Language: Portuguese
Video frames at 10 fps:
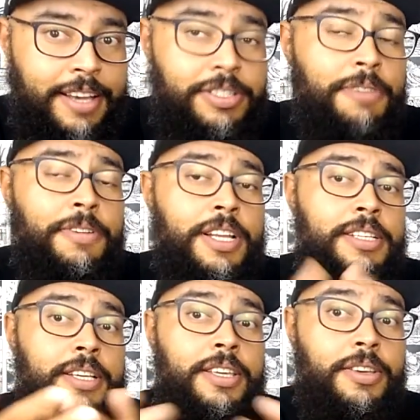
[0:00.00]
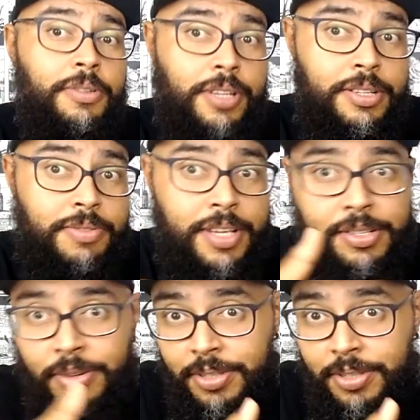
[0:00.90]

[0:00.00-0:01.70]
Eu já falei isso aqui outras vezes, em